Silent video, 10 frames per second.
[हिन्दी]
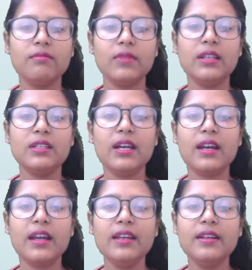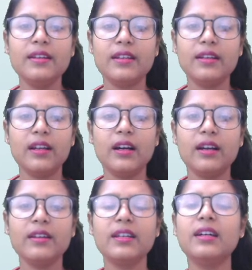नहीं सी आर आई नहीं क्रिटिकल हाँ
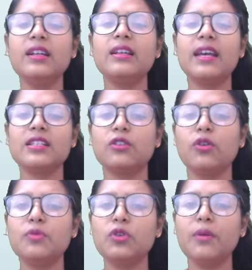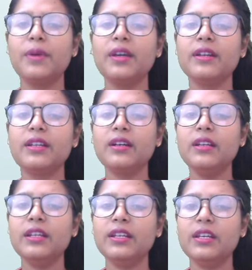क्रिटिकल कह सकते हो आप जो आपकी क्रिटिकल
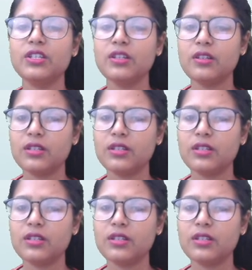इरीगेशन